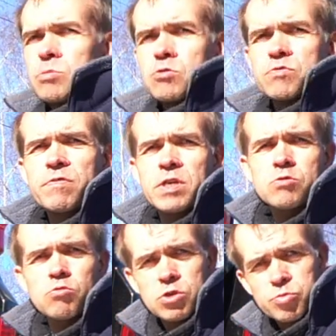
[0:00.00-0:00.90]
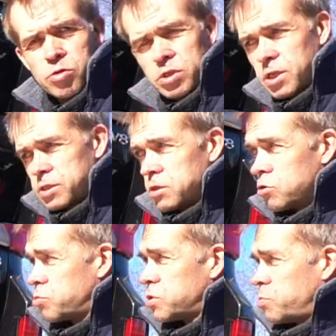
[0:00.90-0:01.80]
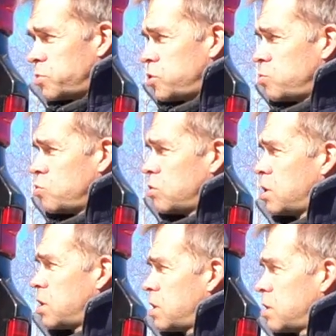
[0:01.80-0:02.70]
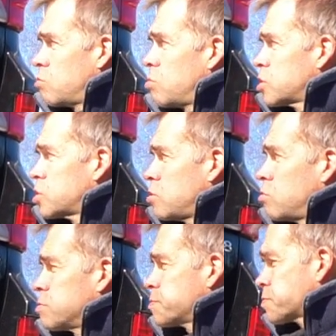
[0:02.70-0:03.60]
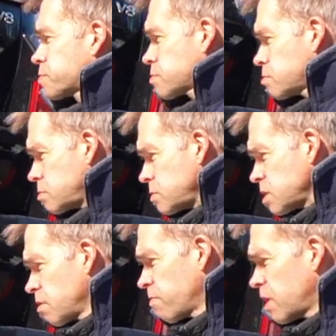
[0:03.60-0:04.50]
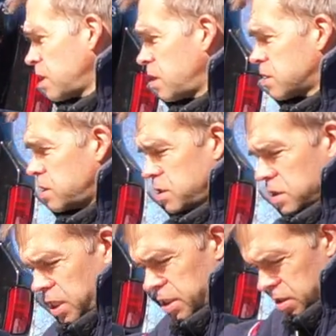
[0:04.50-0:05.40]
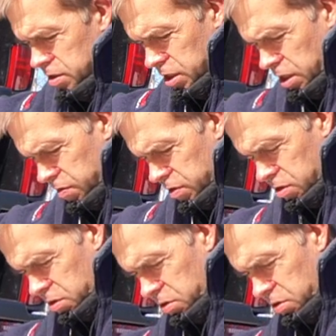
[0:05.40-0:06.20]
минус в городской эксплуатации, собственно, почему на эту машину владелец не захотел ставить